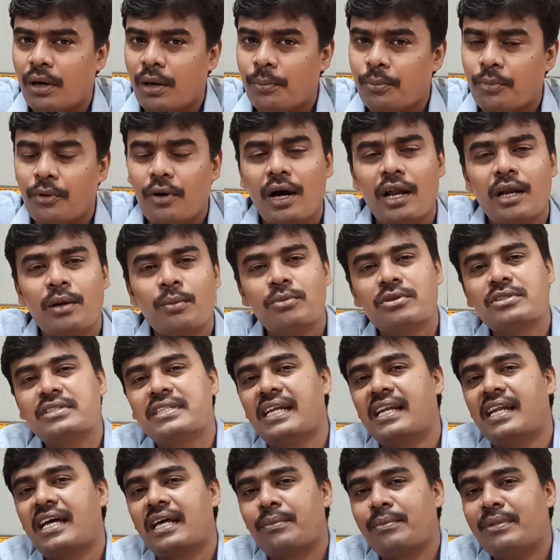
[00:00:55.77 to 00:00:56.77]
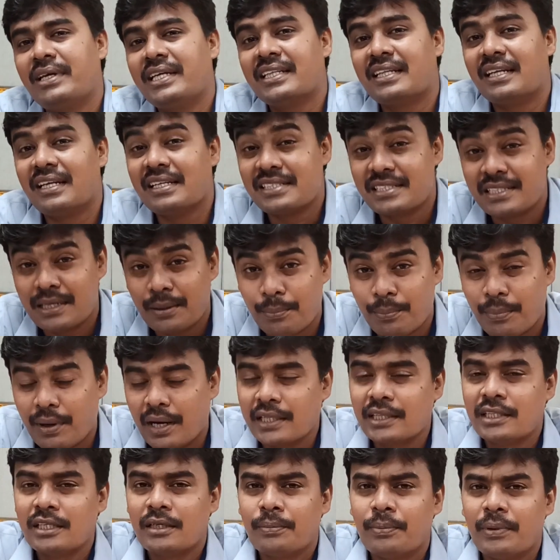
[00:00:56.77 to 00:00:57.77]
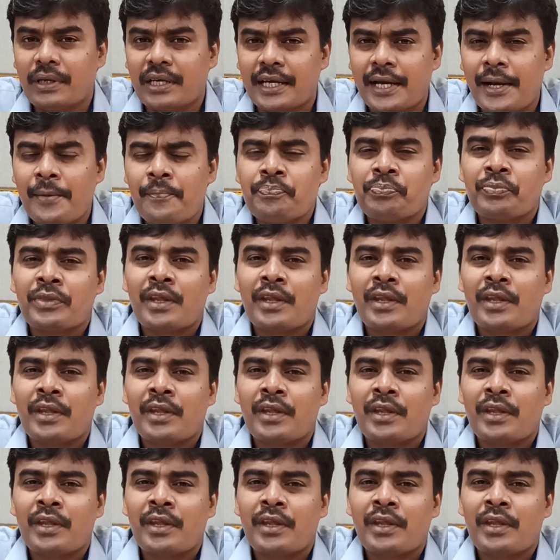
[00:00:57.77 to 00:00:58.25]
பார்ப்போம் ஆல்மோஸ்ட் எல்லாருமே இந்த லிஸ்ட்டை பார்த்துருப்பீங்க